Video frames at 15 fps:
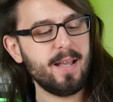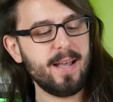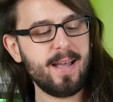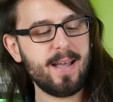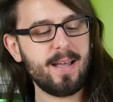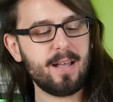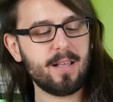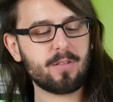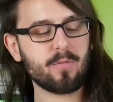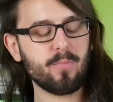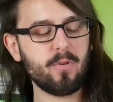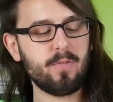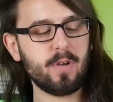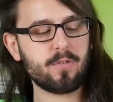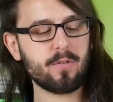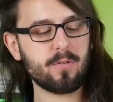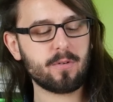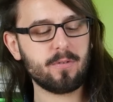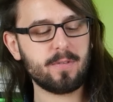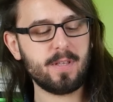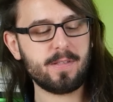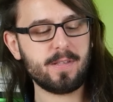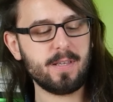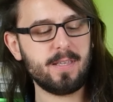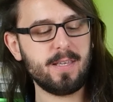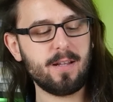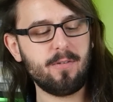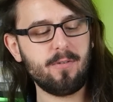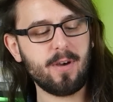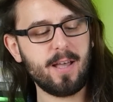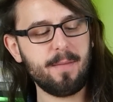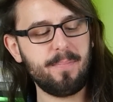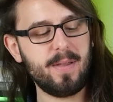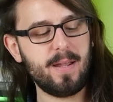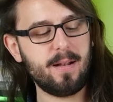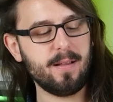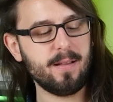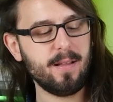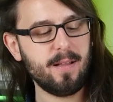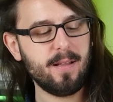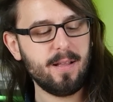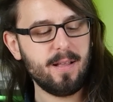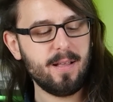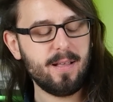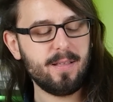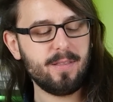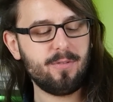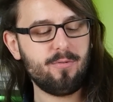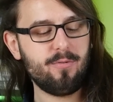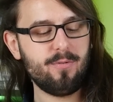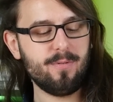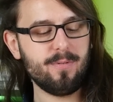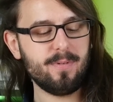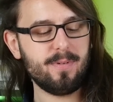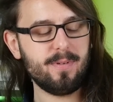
Ah, ce qu'on peut voir sur le côté, c'est qu'il y a le rappel du